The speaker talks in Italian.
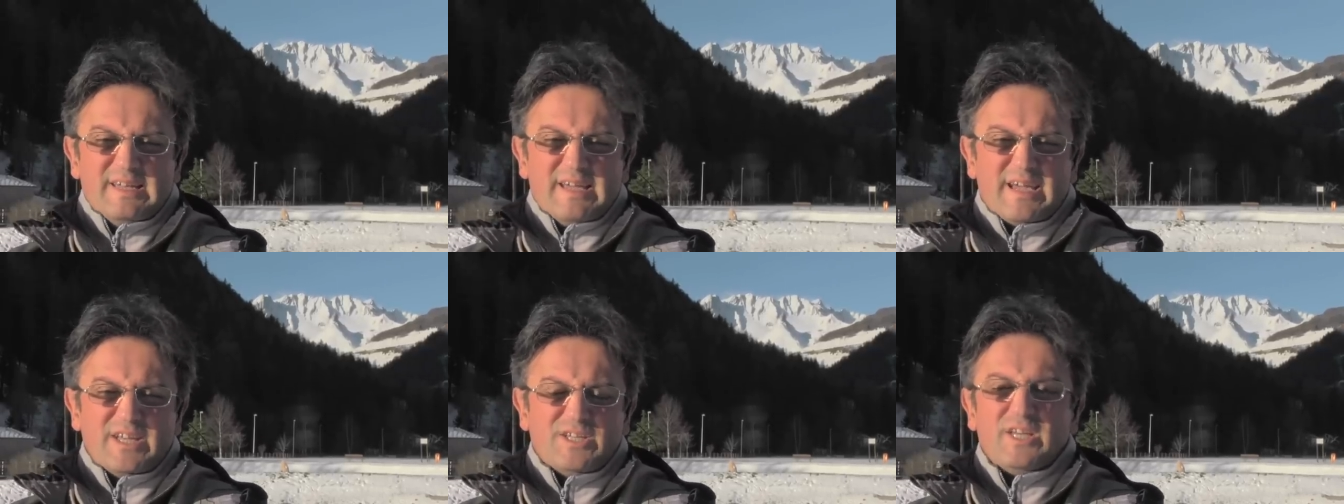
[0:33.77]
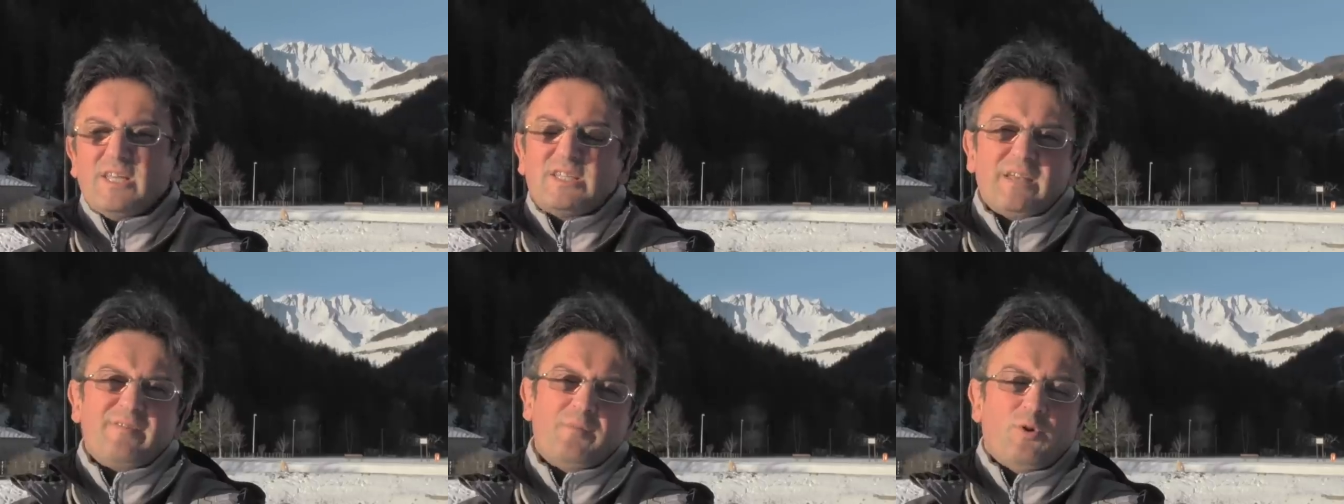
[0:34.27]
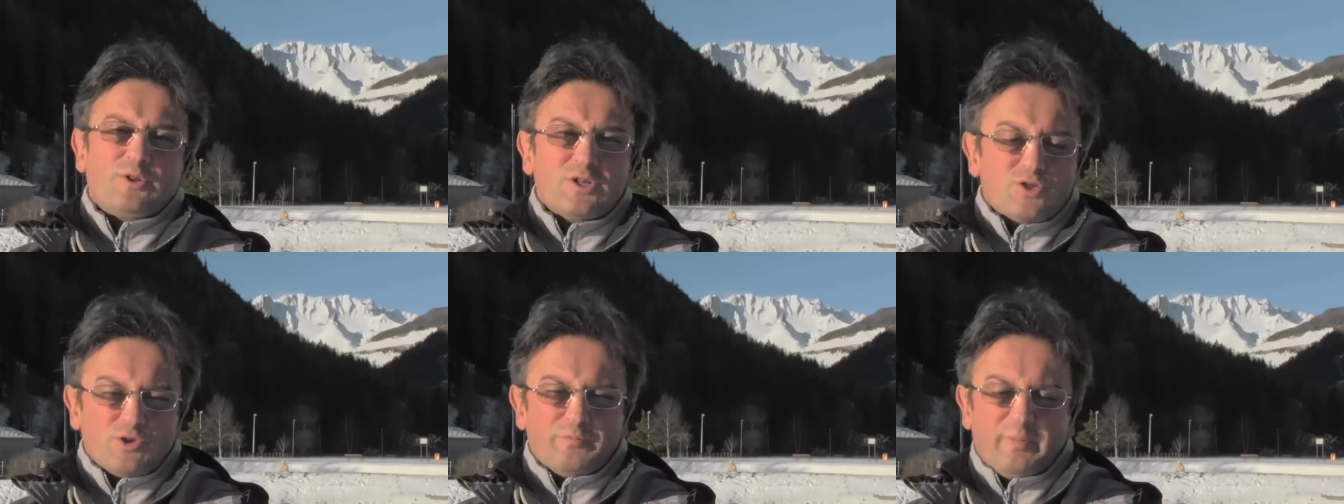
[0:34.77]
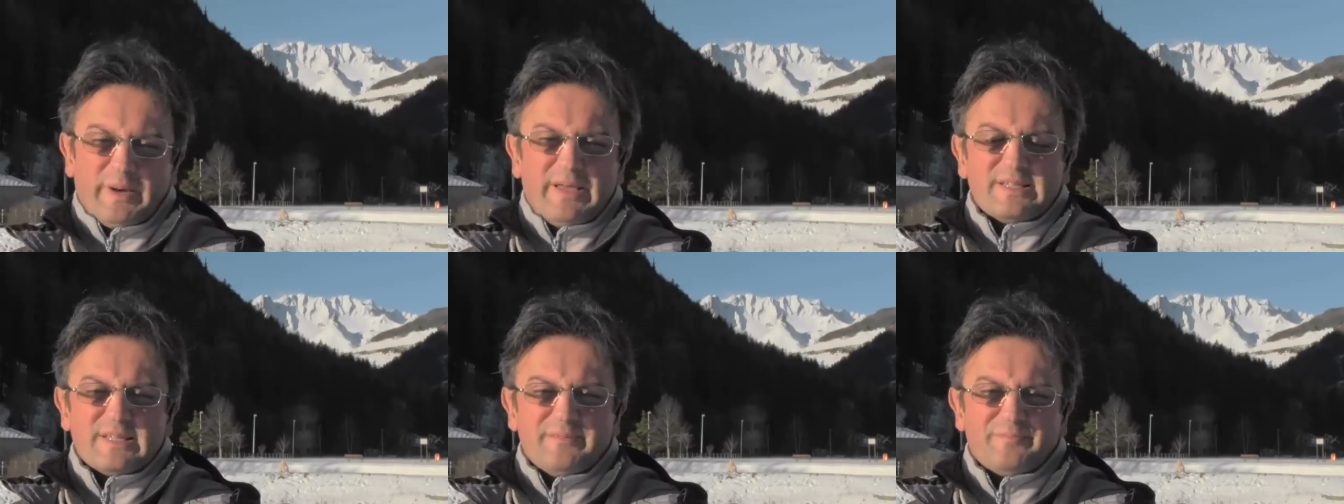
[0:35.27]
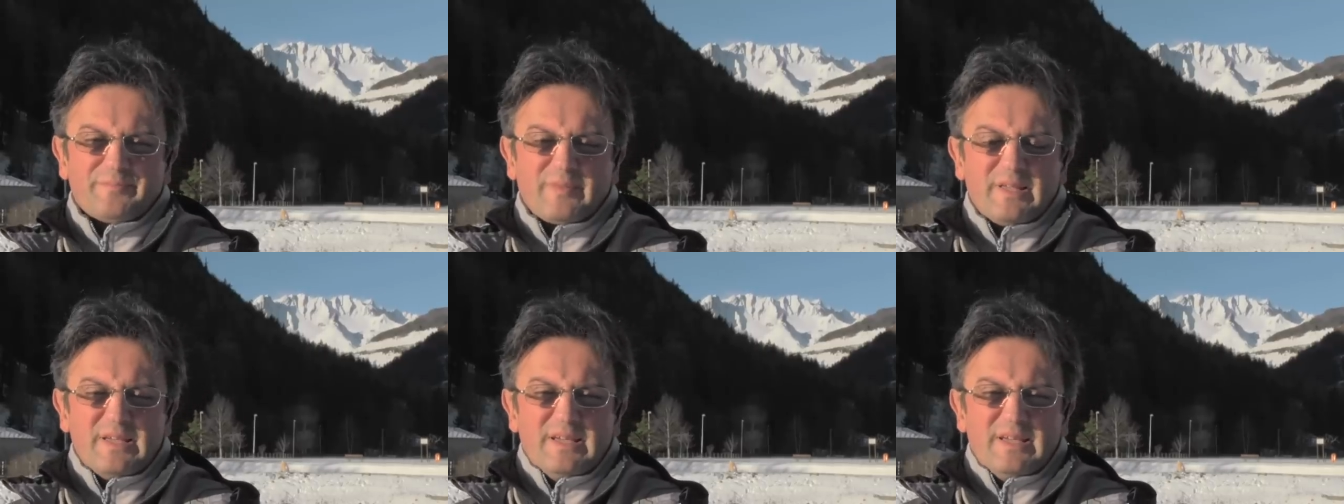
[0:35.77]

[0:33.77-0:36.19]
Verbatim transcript: e eh, che ci riserva molte sorprese.